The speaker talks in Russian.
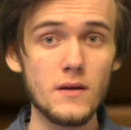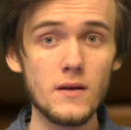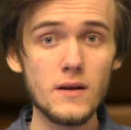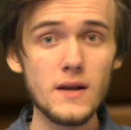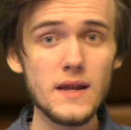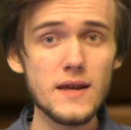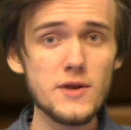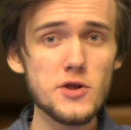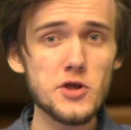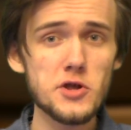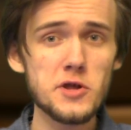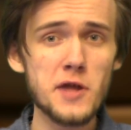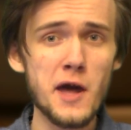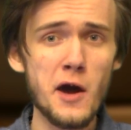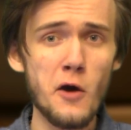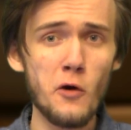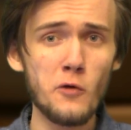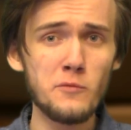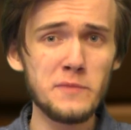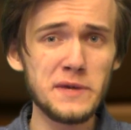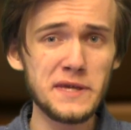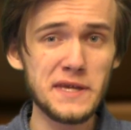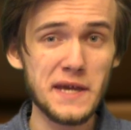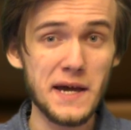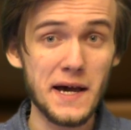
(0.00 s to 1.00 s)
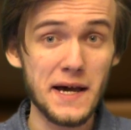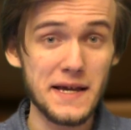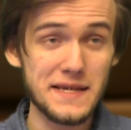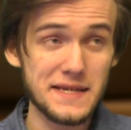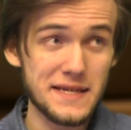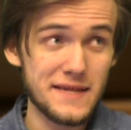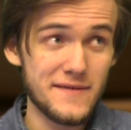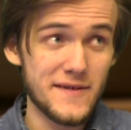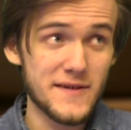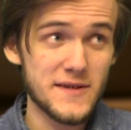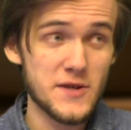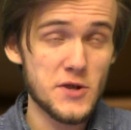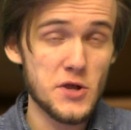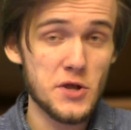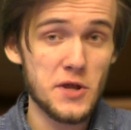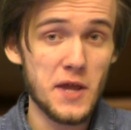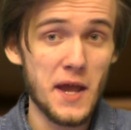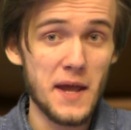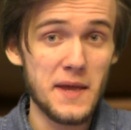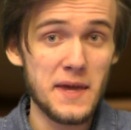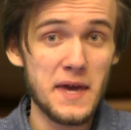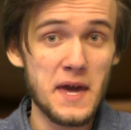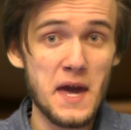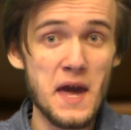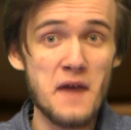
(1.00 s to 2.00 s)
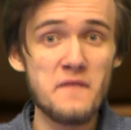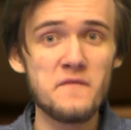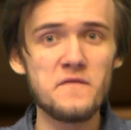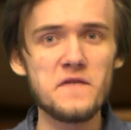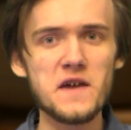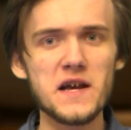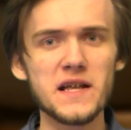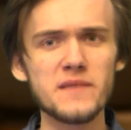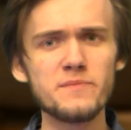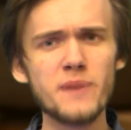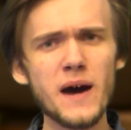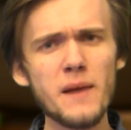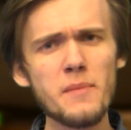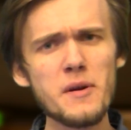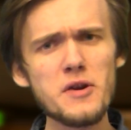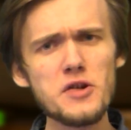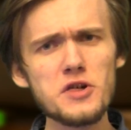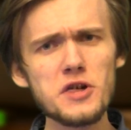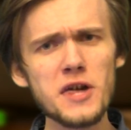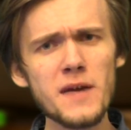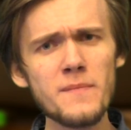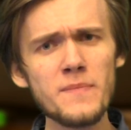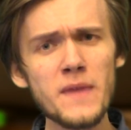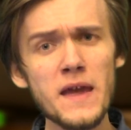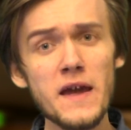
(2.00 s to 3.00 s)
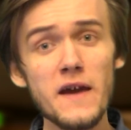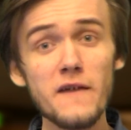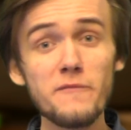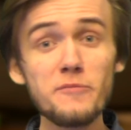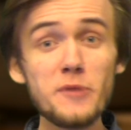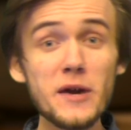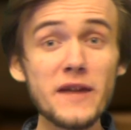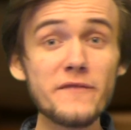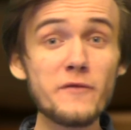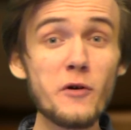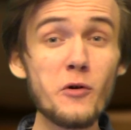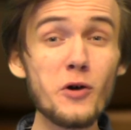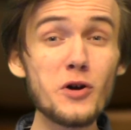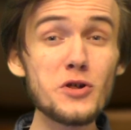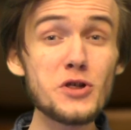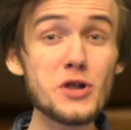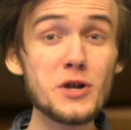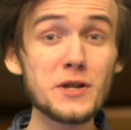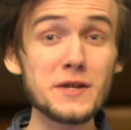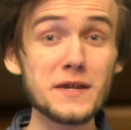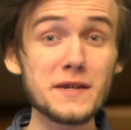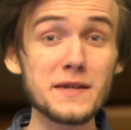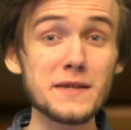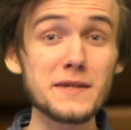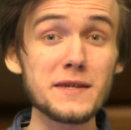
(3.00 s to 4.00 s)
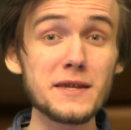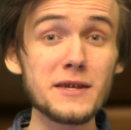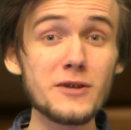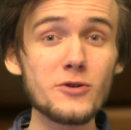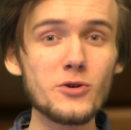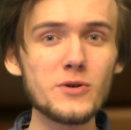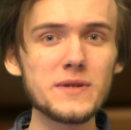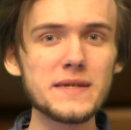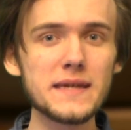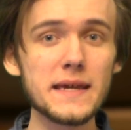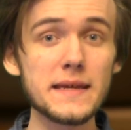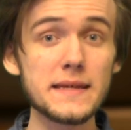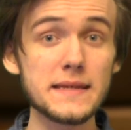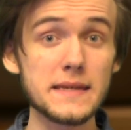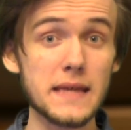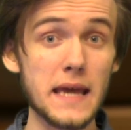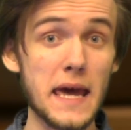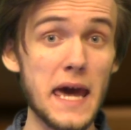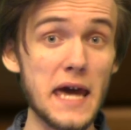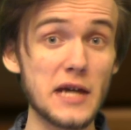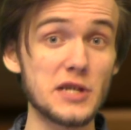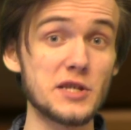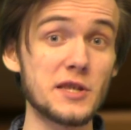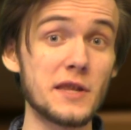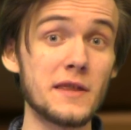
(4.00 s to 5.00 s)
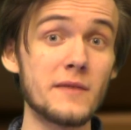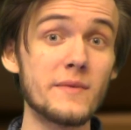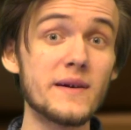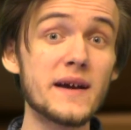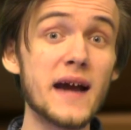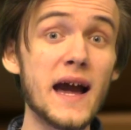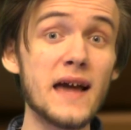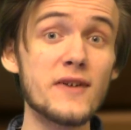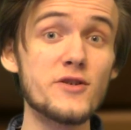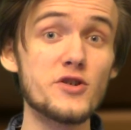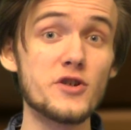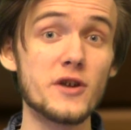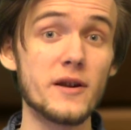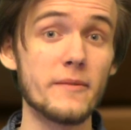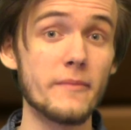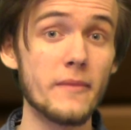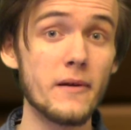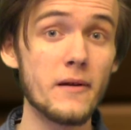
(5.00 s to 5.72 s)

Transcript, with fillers: Лично у меня словосочетание «эффект бабочки» в первую очередь ассоциируется с Эштоном Катчером.